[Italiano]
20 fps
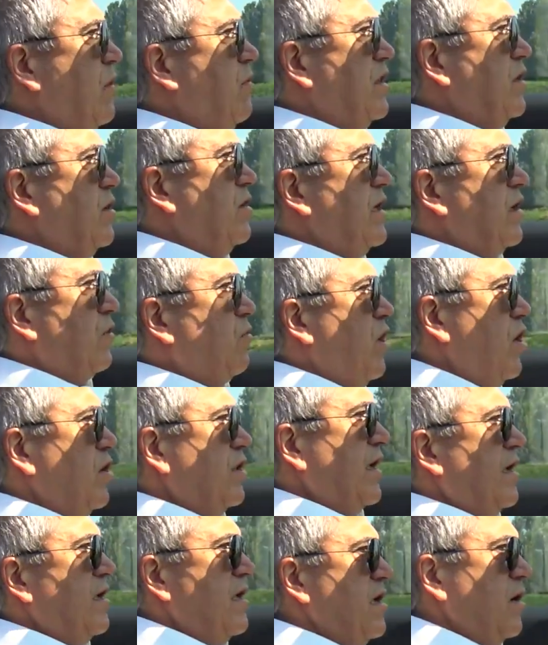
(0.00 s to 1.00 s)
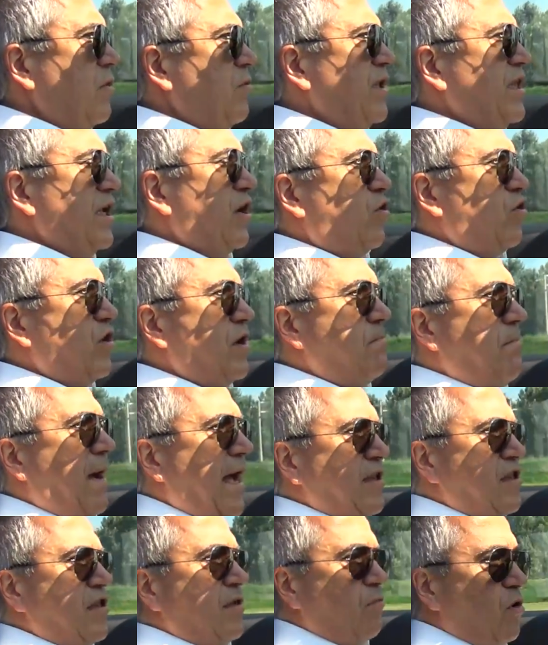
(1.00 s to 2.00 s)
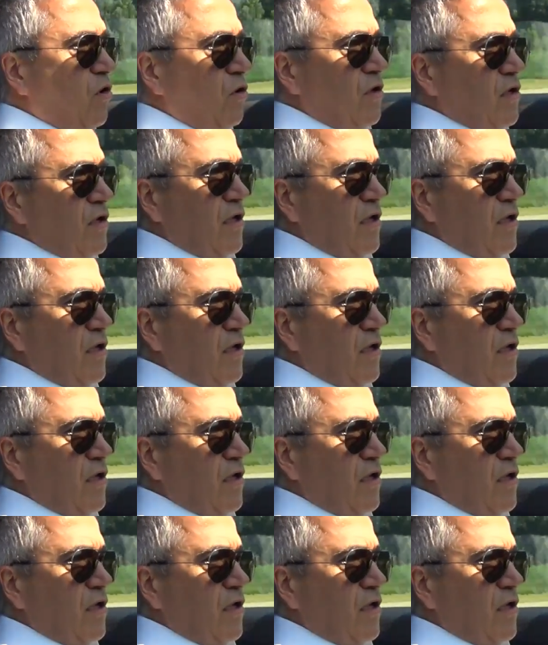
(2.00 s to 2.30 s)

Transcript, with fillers: e quattro le ruote, quindi con il massimo